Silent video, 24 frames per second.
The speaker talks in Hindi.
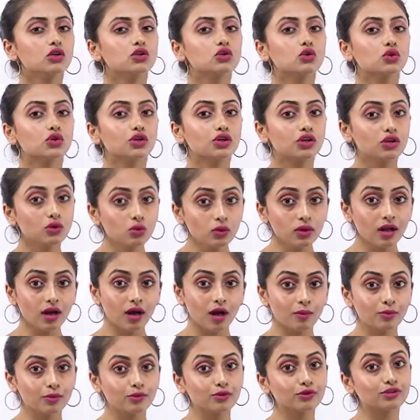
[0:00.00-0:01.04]
तो क्यों ना
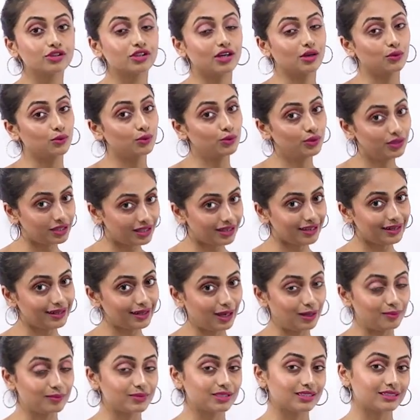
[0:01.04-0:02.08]
हम कुछ उनके
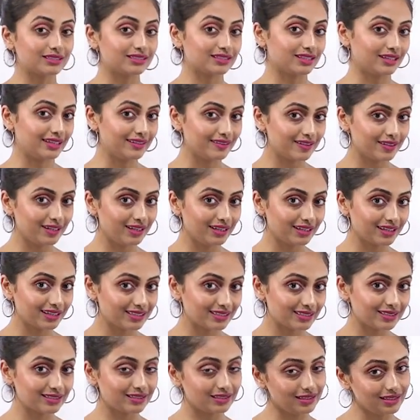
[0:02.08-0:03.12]
नाम सही तरीके
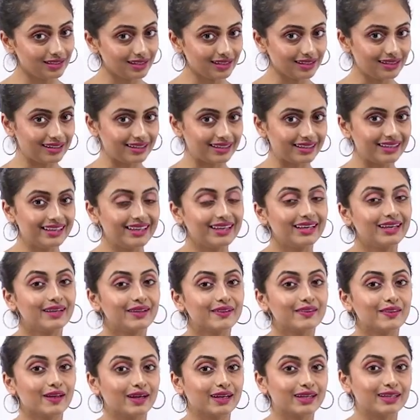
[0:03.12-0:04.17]
से सीख लें
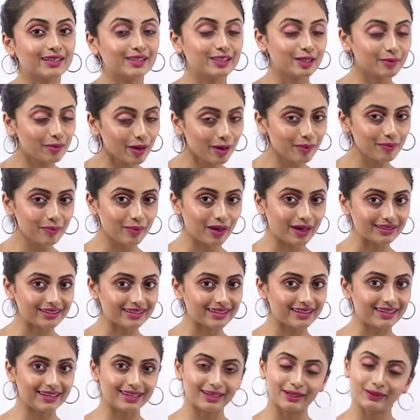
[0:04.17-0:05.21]
ताकि जब हम बात
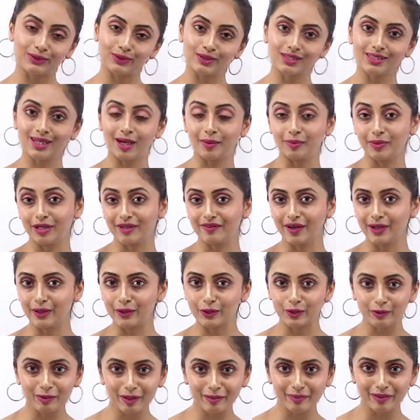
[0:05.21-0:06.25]
करेंगे तो सामने वाले
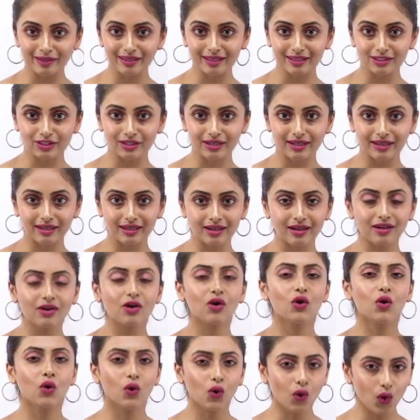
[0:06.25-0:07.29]
को भी पता चलेगा
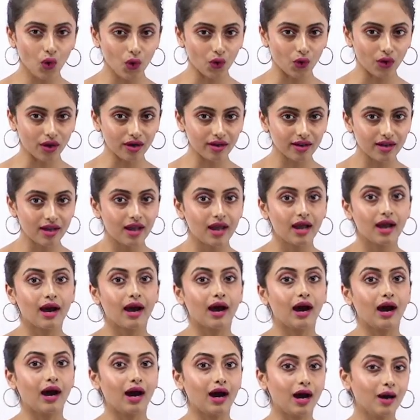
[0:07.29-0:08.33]
और
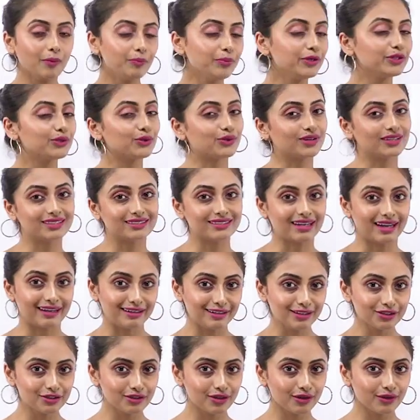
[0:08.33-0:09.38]
आप भी थोड़ा
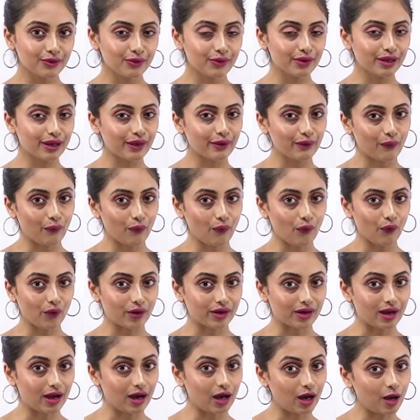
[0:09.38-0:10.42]
स्टाइलिश लगोगे
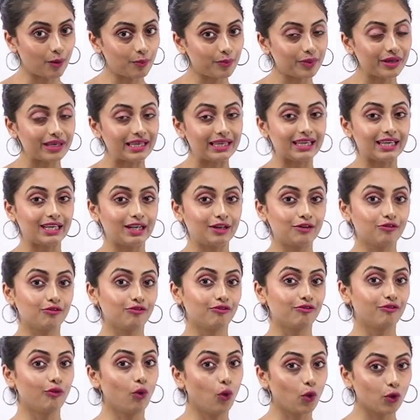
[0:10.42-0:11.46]
और आप इन
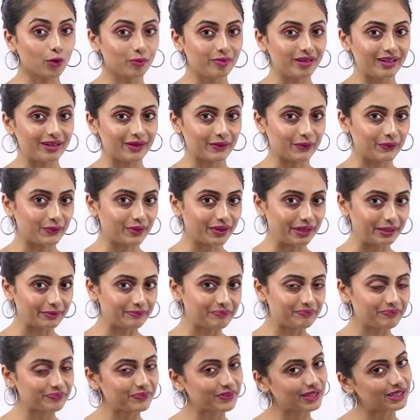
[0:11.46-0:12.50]
वोग भी लगोगे
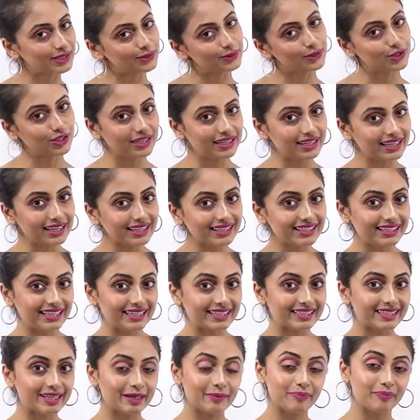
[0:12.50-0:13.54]
तो चलिए
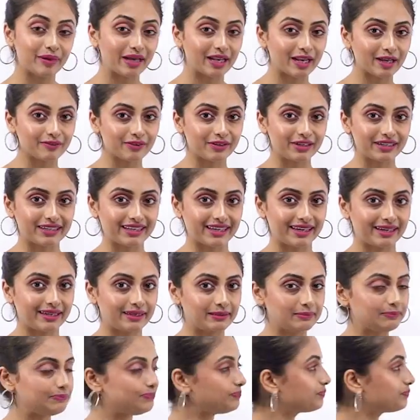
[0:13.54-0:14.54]
देखते हैं पहला वर्ड क्या है